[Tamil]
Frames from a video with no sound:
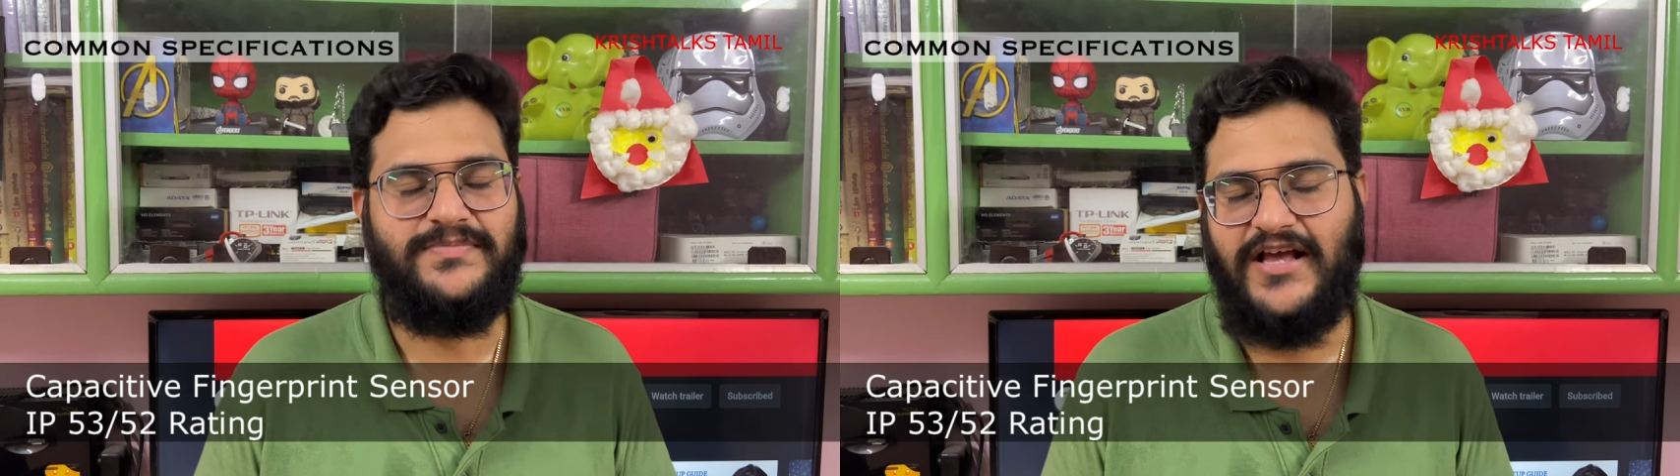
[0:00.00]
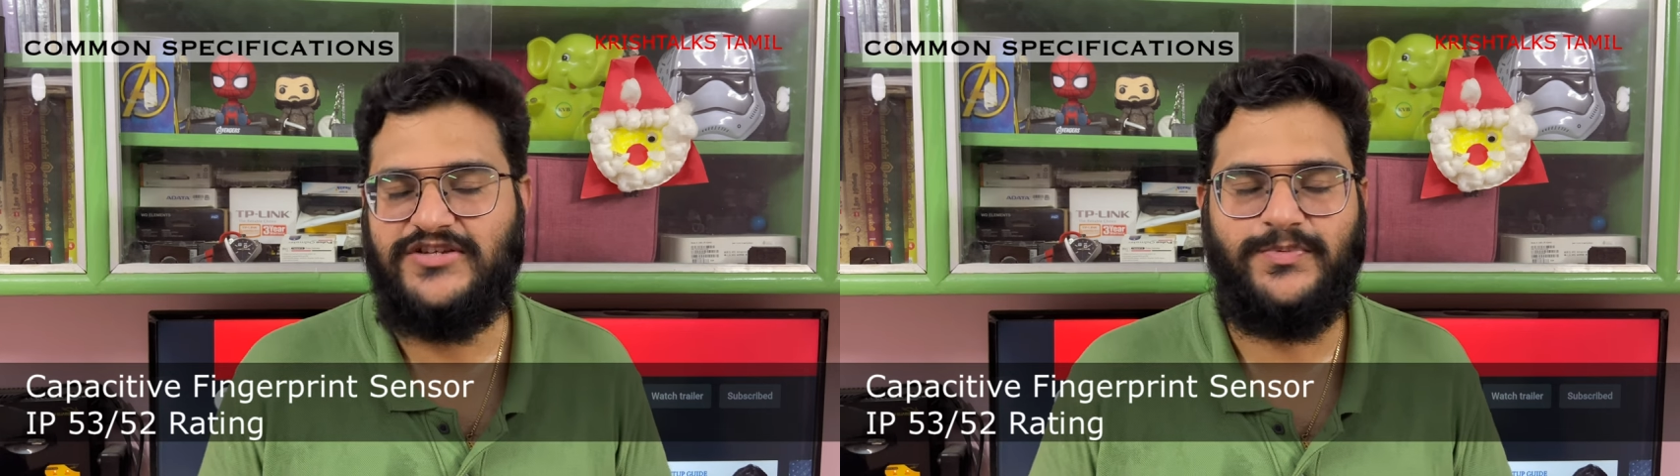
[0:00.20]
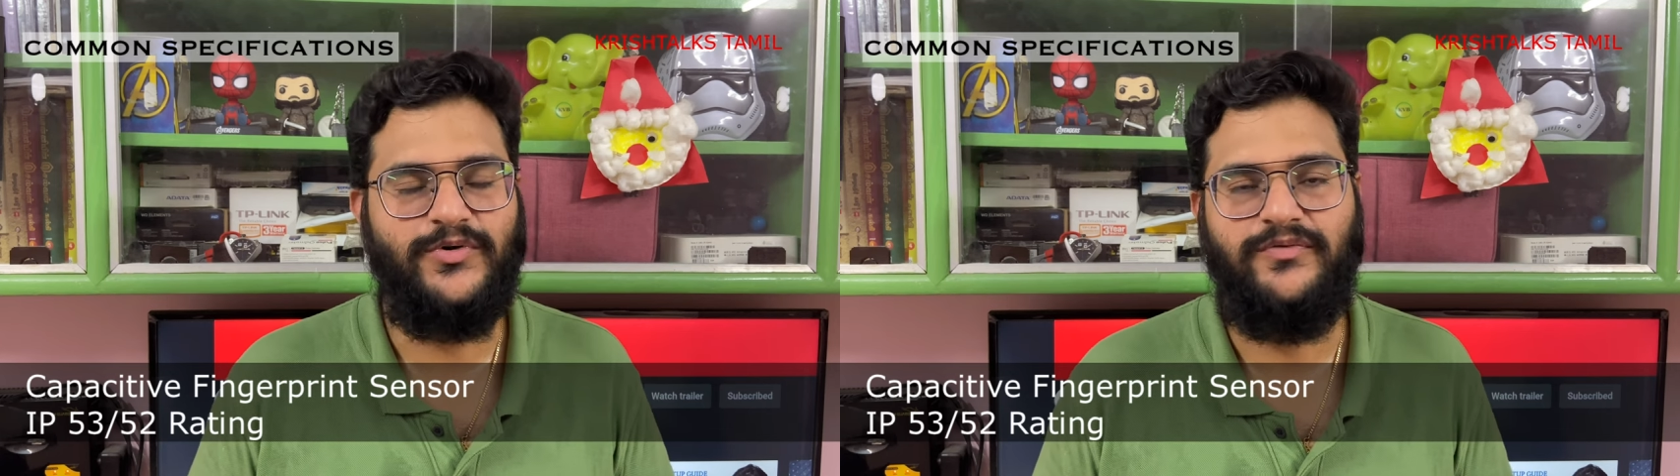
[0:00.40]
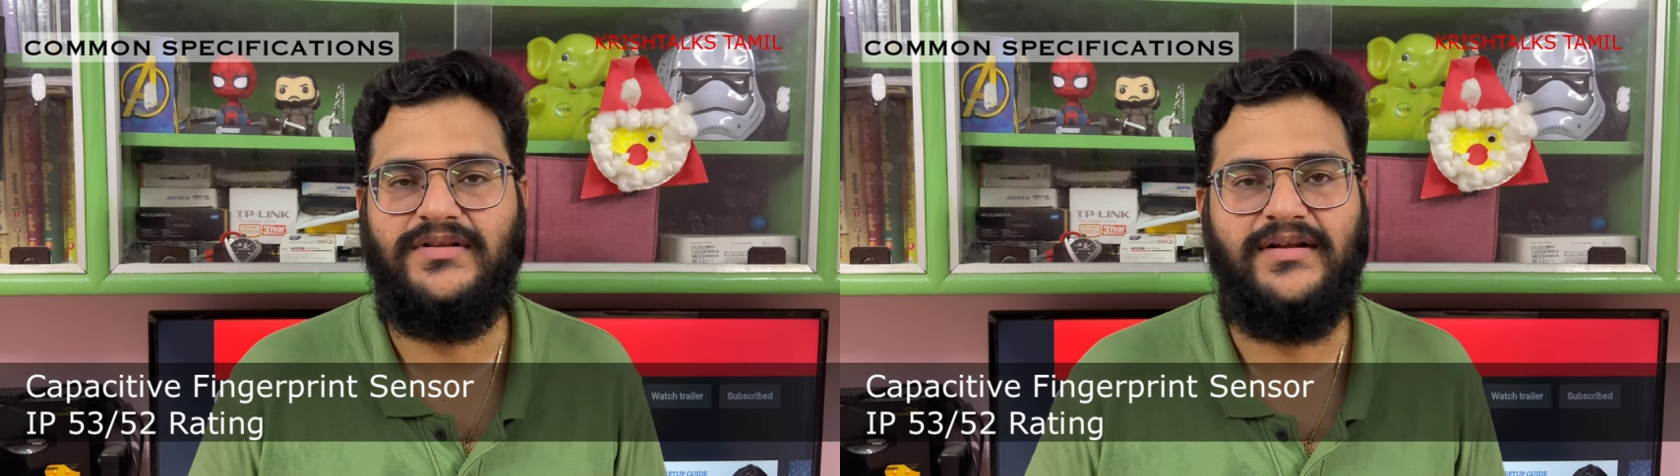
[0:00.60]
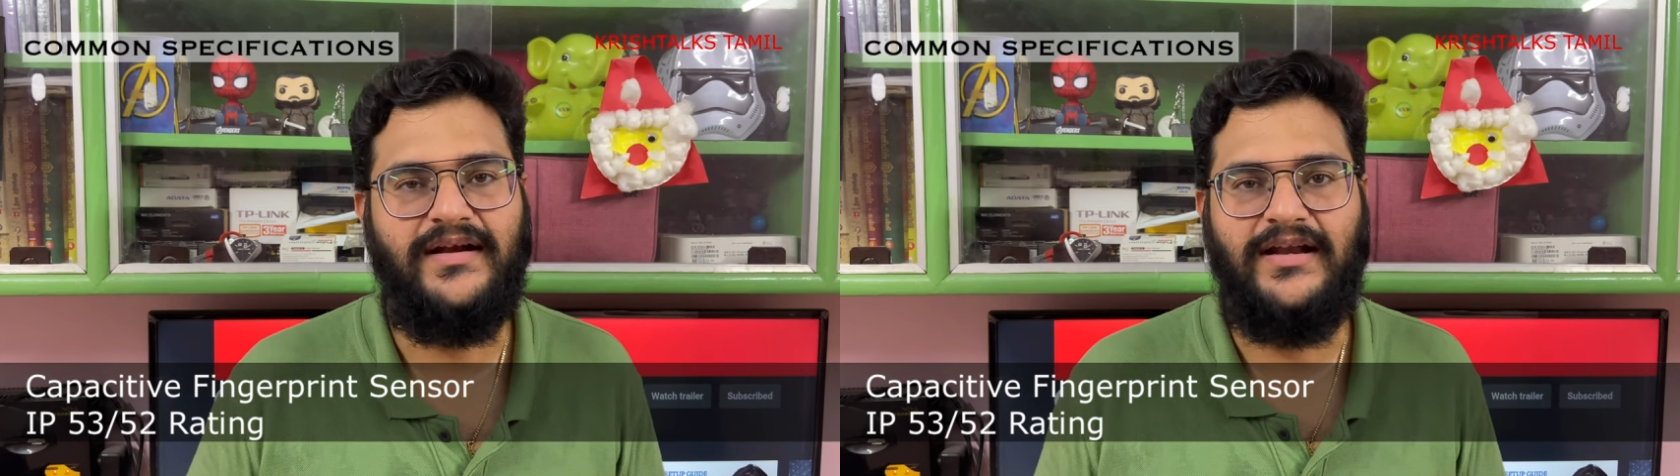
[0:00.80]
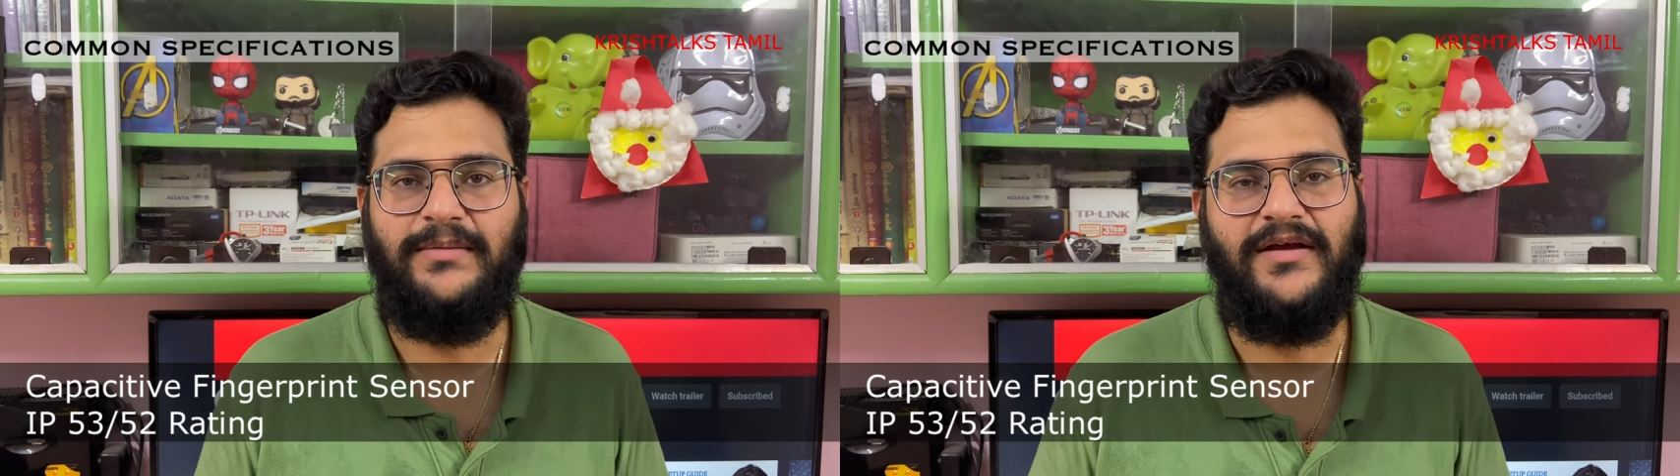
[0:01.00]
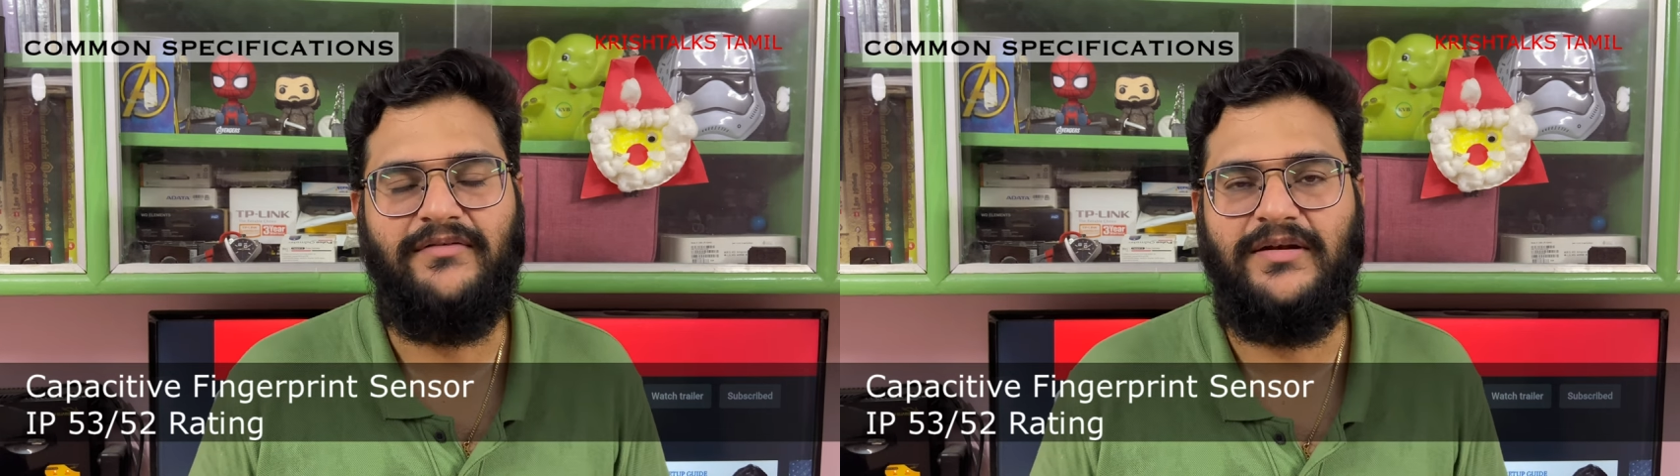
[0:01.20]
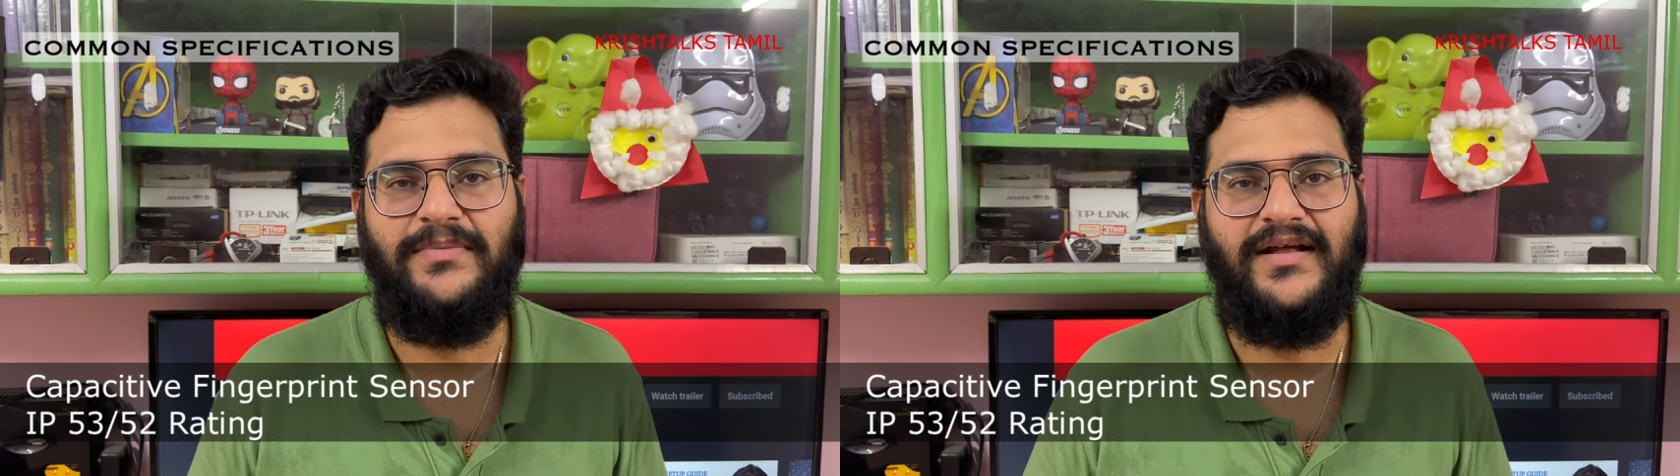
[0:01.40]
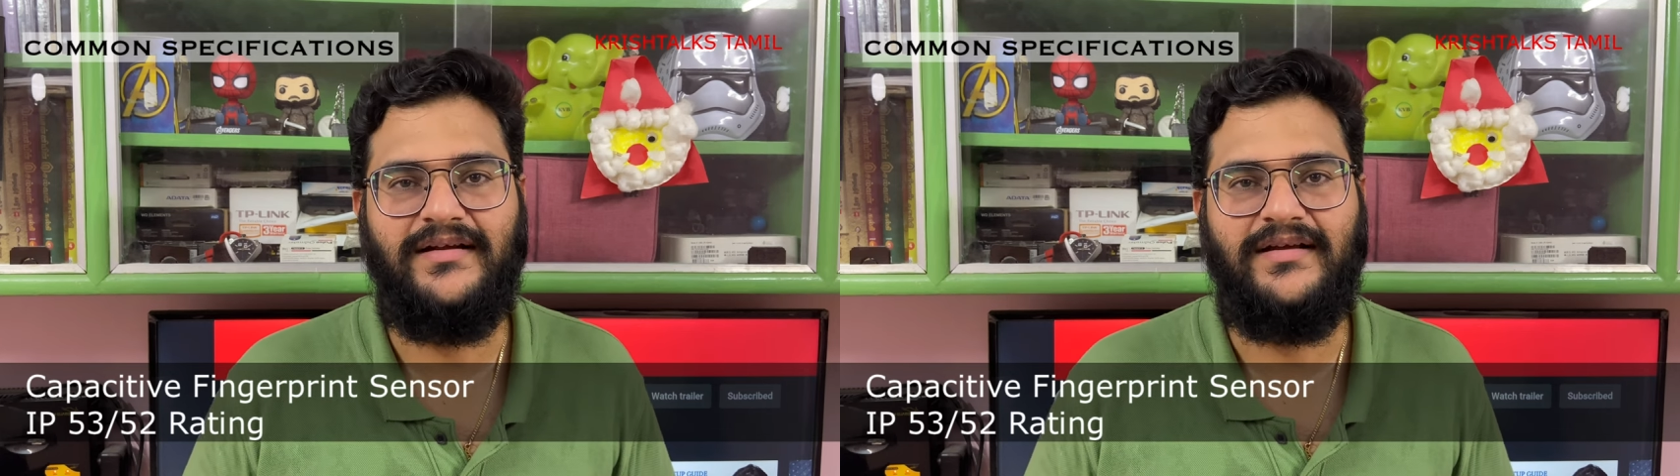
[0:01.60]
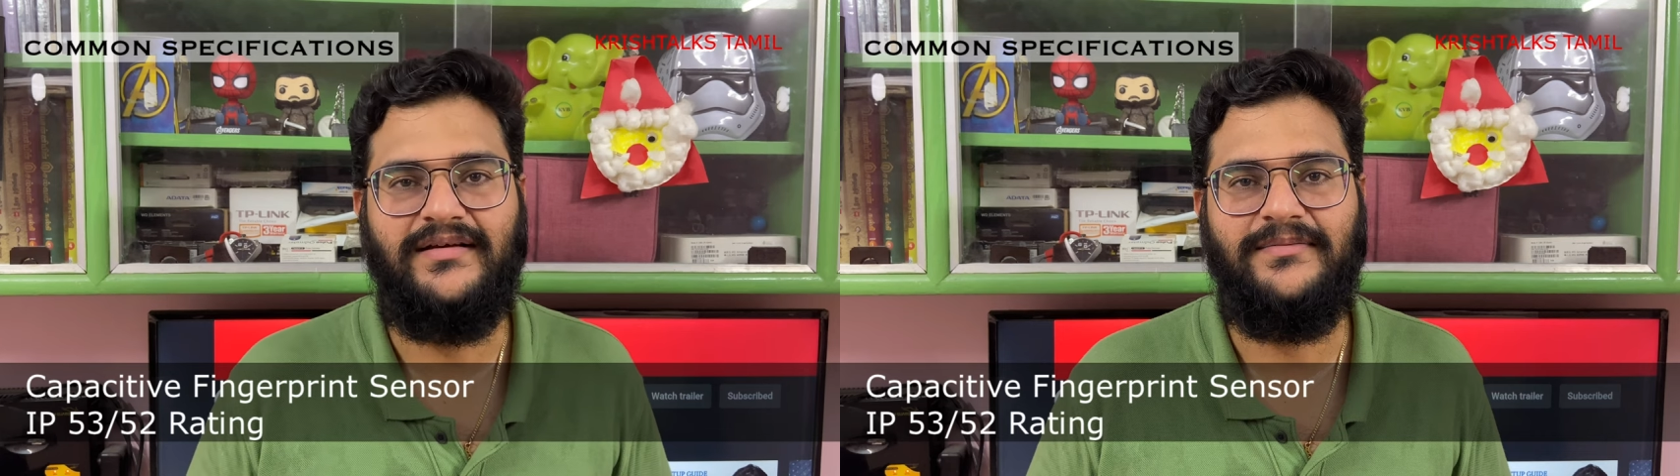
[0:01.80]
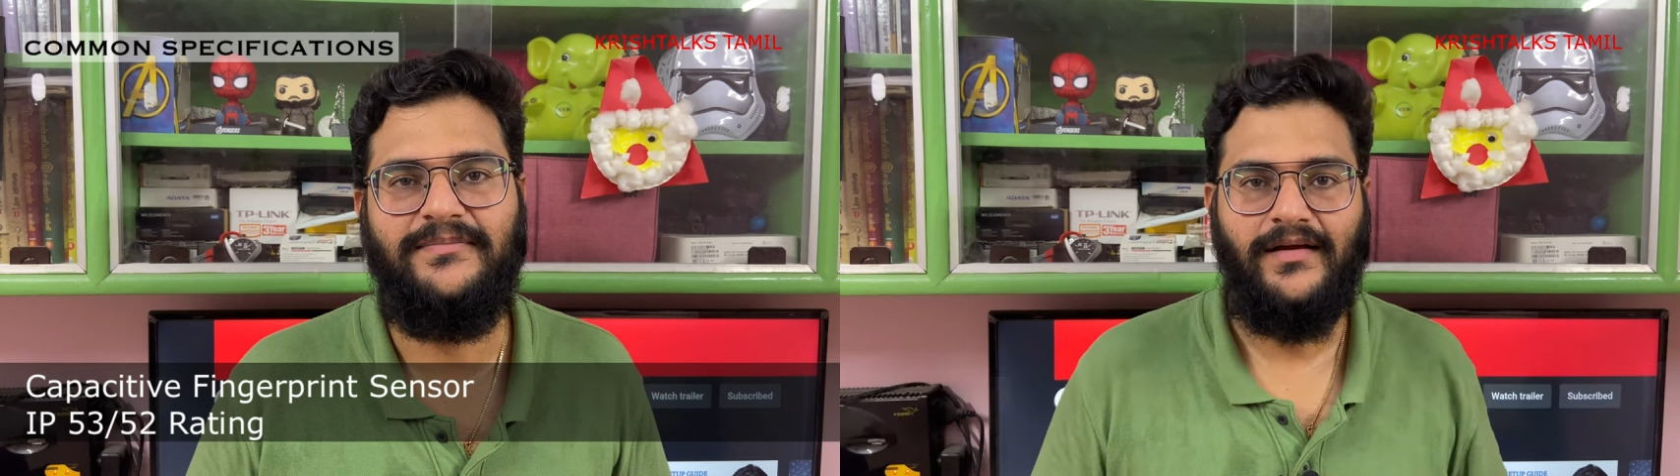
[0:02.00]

ஸ்லாஷ் ப்ரூஃப் வந்து ரெண்டுலேயுமே அவைலபிளாக இருக்குது